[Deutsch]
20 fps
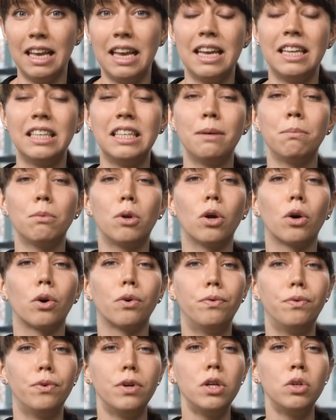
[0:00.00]
Indem
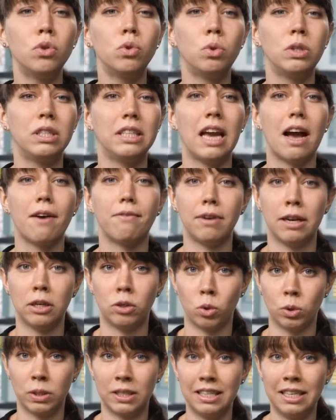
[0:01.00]
Chlorophyll nun die
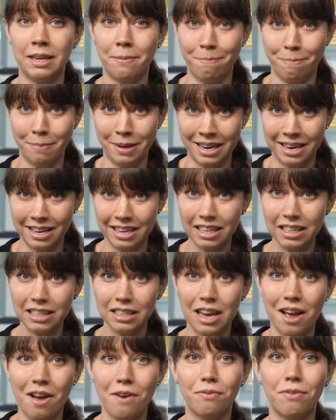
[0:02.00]
Aflatoxine
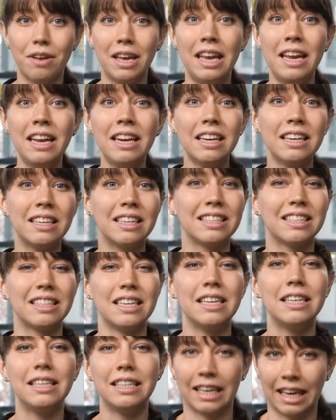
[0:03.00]
bindet, verhindert es
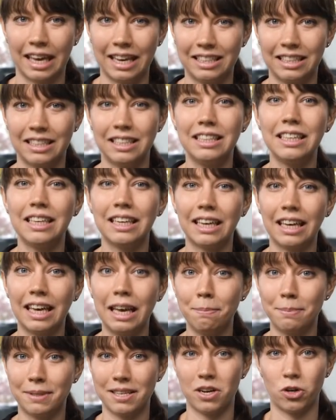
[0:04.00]
indirekt die
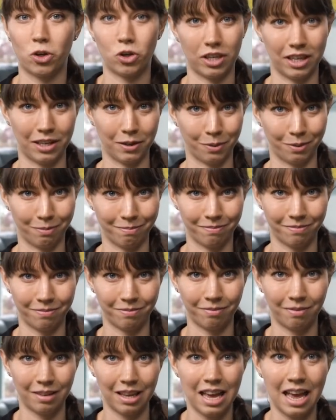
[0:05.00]
Krebsentstehung.
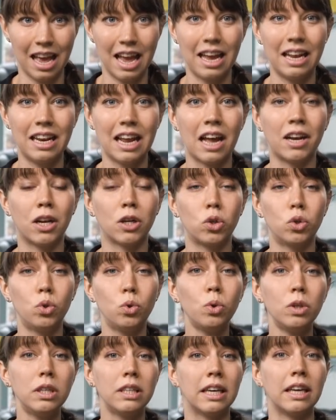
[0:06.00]
In einer
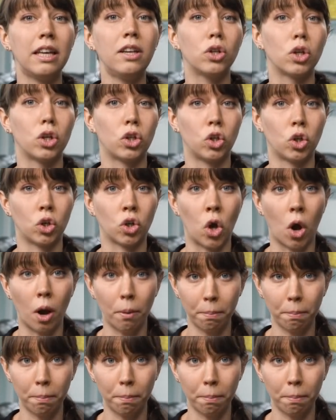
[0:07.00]
Studie der John